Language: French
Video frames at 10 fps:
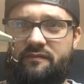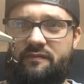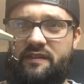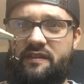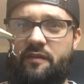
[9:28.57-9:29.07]

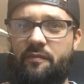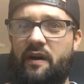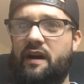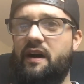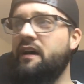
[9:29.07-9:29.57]
N'hésitez
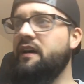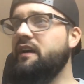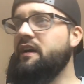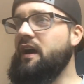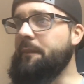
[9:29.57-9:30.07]
pas à
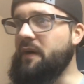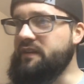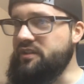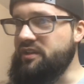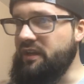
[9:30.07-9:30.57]
à
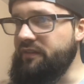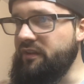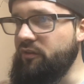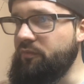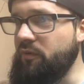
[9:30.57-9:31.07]
partager la
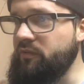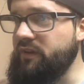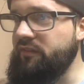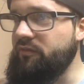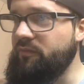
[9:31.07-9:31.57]
vidéo pour montrer
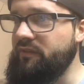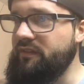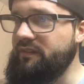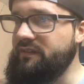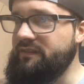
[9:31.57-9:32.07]
à tout le monde.
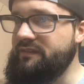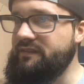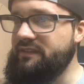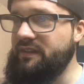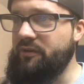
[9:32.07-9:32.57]

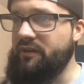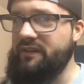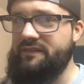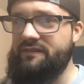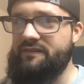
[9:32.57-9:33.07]
C'est beau,
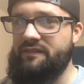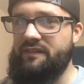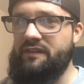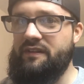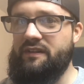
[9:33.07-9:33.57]
hein
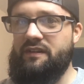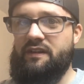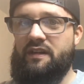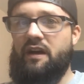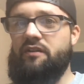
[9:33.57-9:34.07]

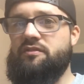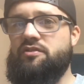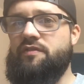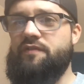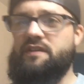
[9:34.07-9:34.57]
Alors, ce que
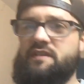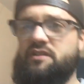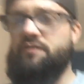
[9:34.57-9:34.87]
je vais faire, c'est que je